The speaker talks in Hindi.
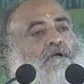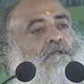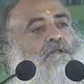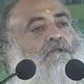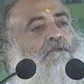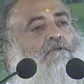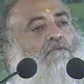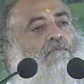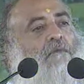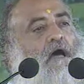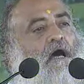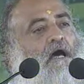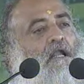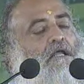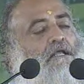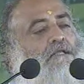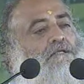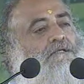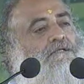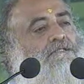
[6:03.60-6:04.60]
तुम्हारे
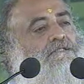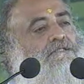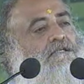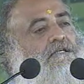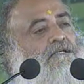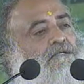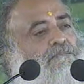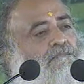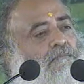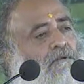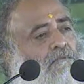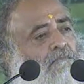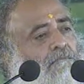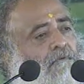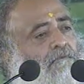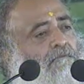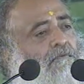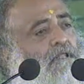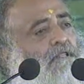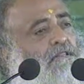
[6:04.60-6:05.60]
जैसे
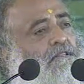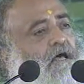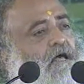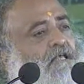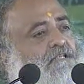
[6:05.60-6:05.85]
ब्रह्मवेता